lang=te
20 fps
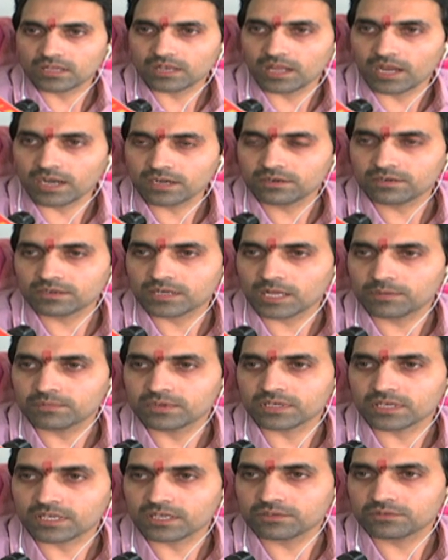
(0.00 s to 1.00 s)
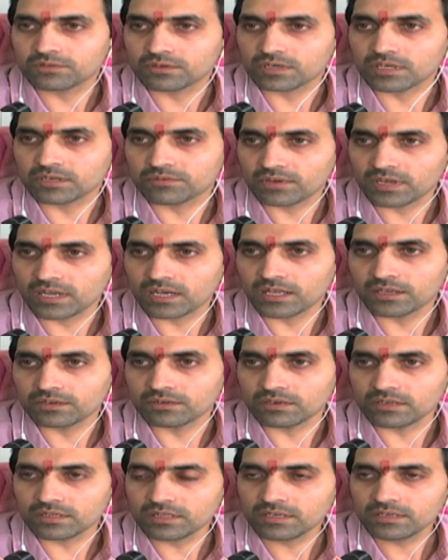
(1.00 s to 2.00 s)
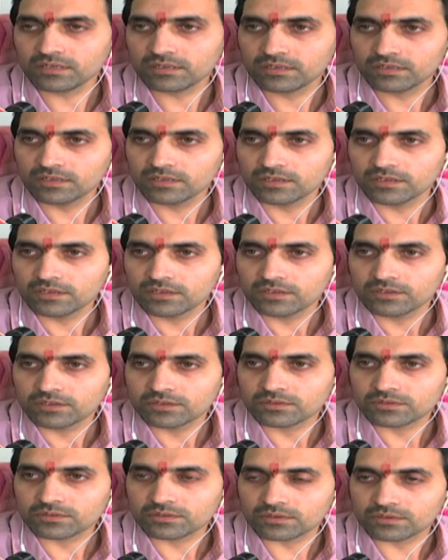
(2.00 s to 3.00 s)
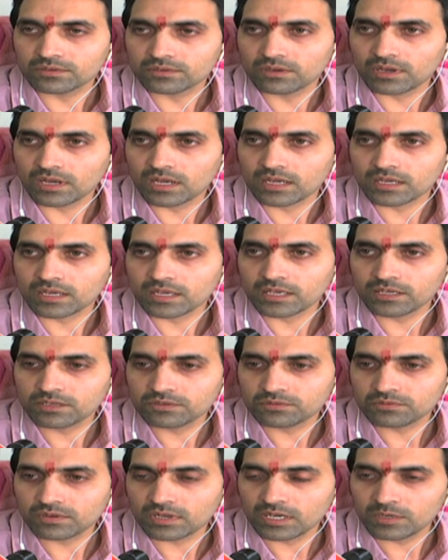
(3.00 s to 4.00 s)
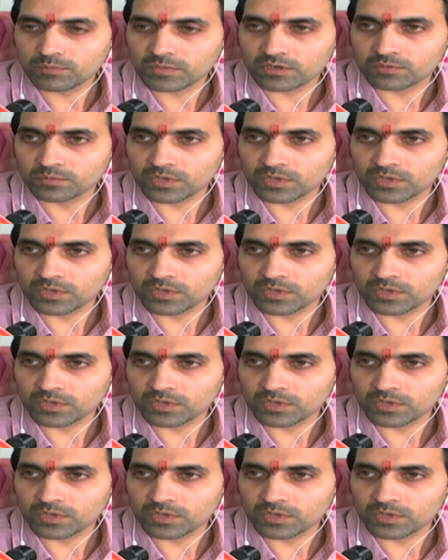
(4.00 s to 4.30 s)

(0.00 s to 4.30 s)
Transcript: ల్యాండ్ గ్రాబింగ్ కేసు ఒకటి ఫైల్ అయి ఉన్నది సో ఆ కేసు వల్ల మనం